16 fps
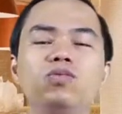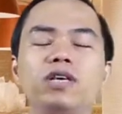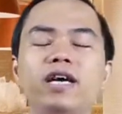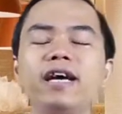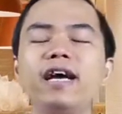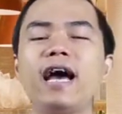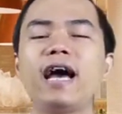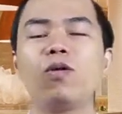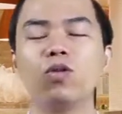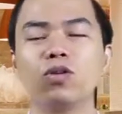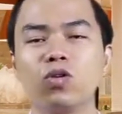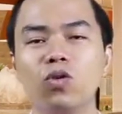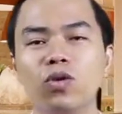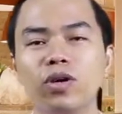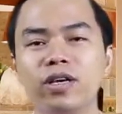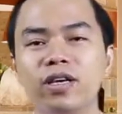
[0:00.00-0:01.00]
khách hàng của
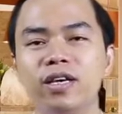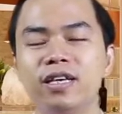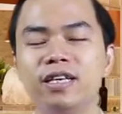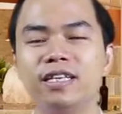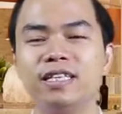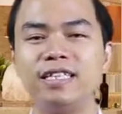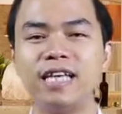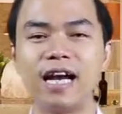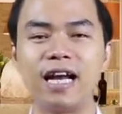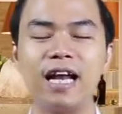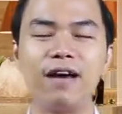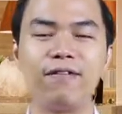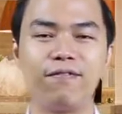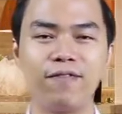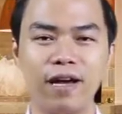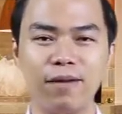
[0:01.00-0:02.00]
tôi rằng
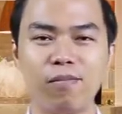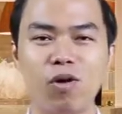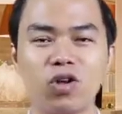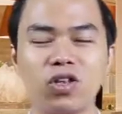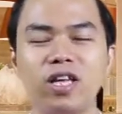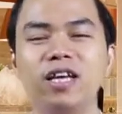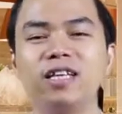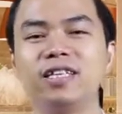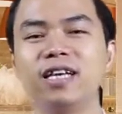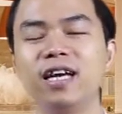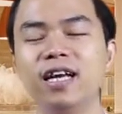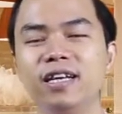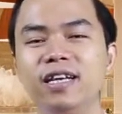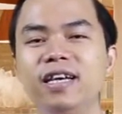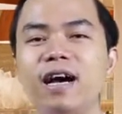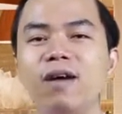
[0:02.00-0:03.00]
là phải bỏ tiền ra
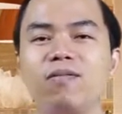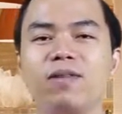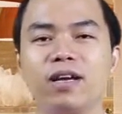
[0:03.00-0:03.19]
để đi học